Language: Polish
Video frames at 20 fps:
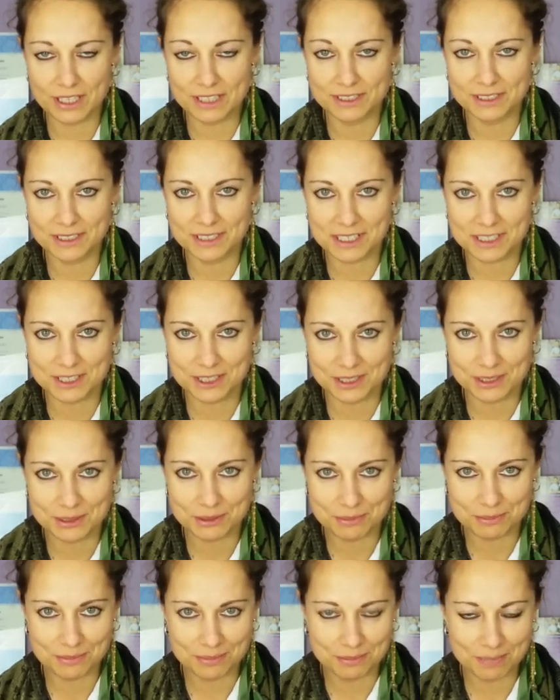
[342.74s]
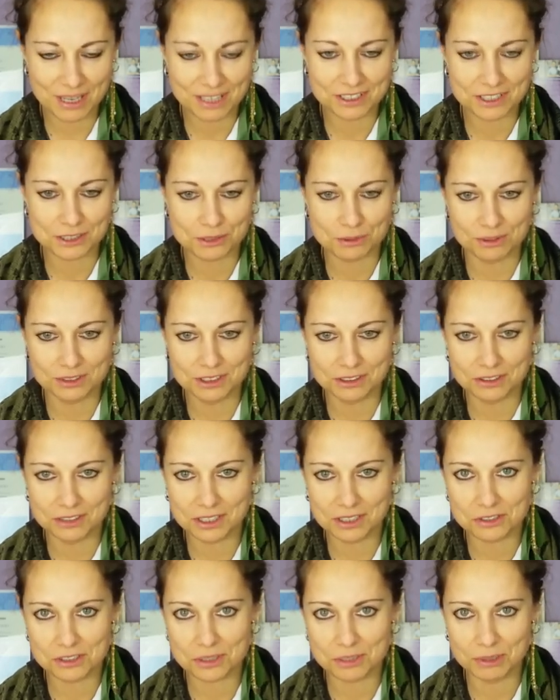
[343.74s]
wtedy jest y, bardziej skłonny do
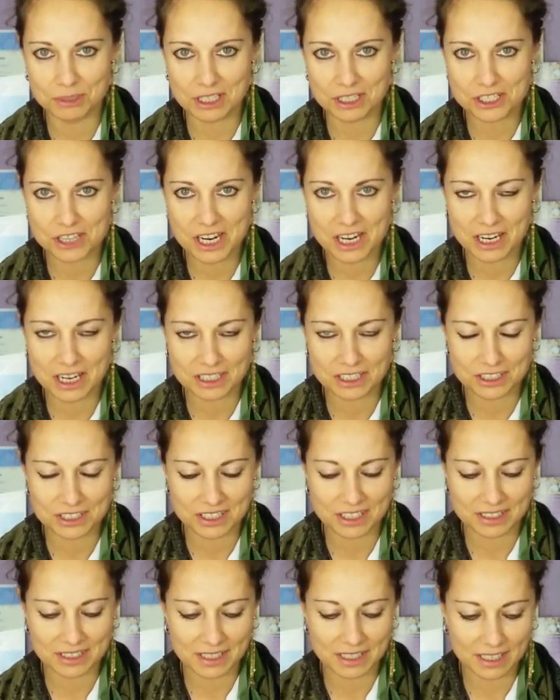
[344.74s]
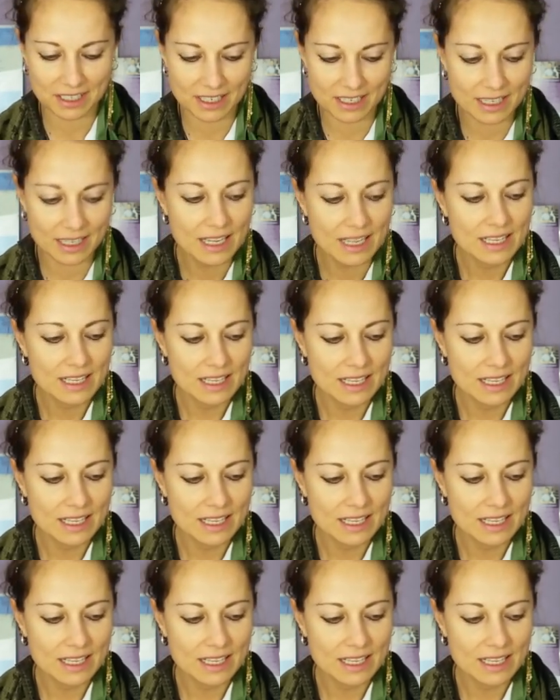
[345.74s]
tego, żeby narzekać i tak dalej,